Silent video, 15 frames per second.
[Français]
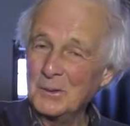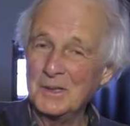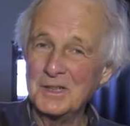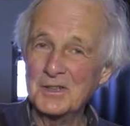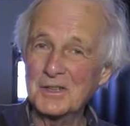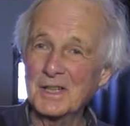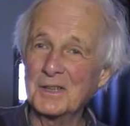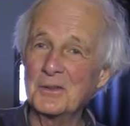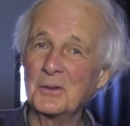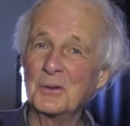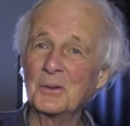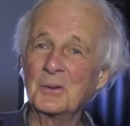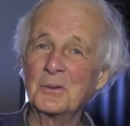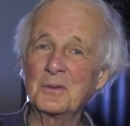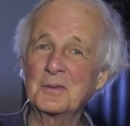les gens d'un
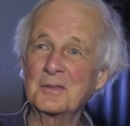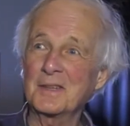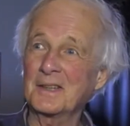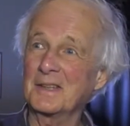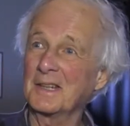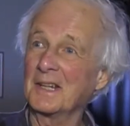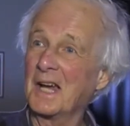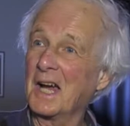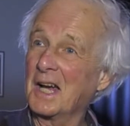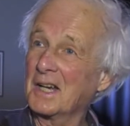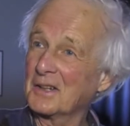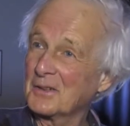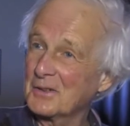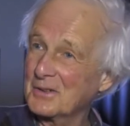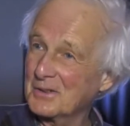certain
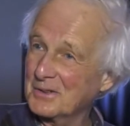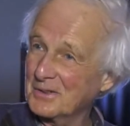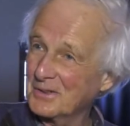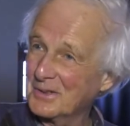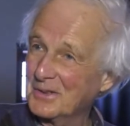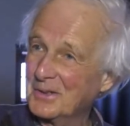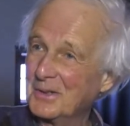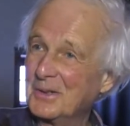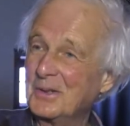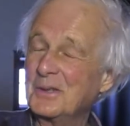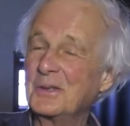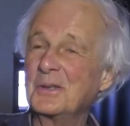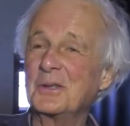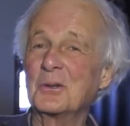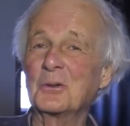âge
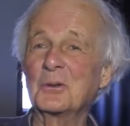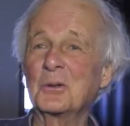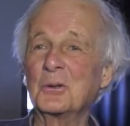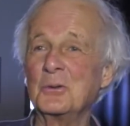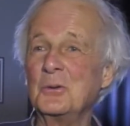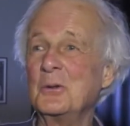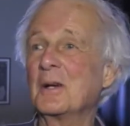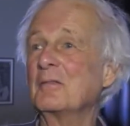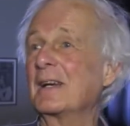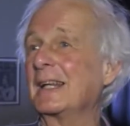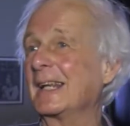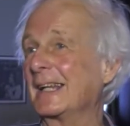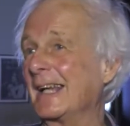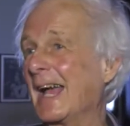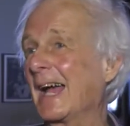qui ont connu avant
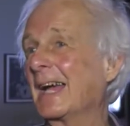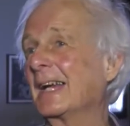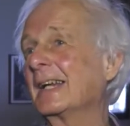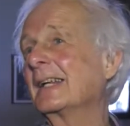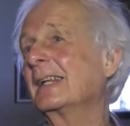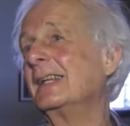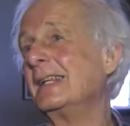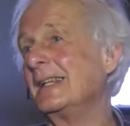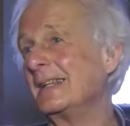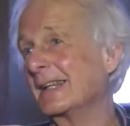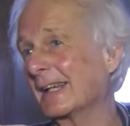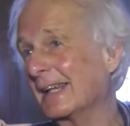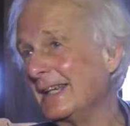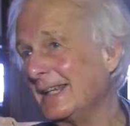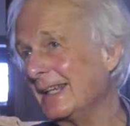la guerre les
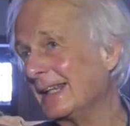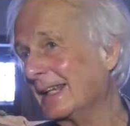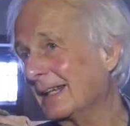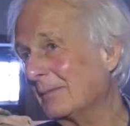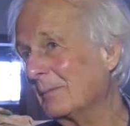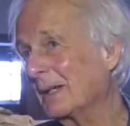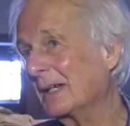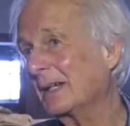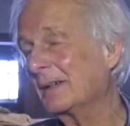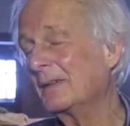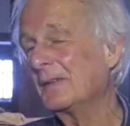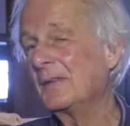trains également,